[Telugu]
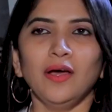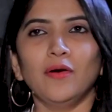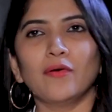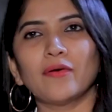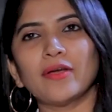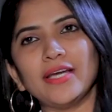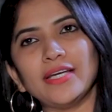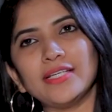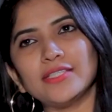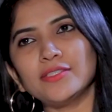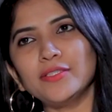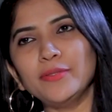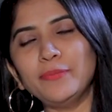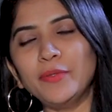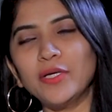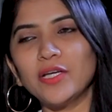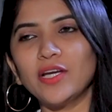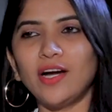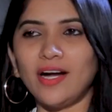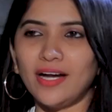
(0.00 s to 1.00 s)
ఓకే సో
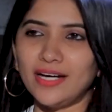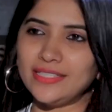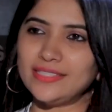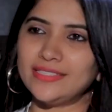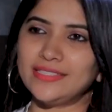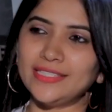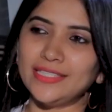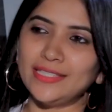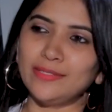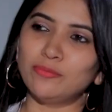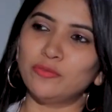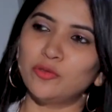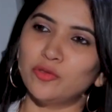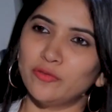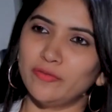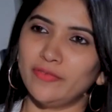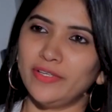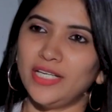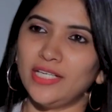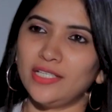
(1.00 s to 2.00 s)
ఇప్పుడు గాడ్సే
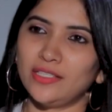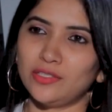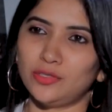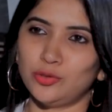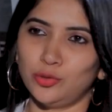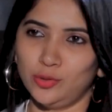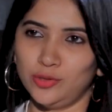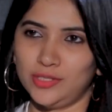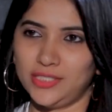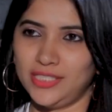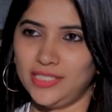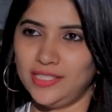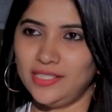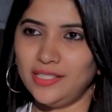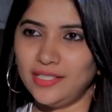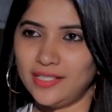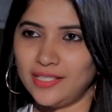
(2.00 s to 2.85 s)
మూవీ చూసి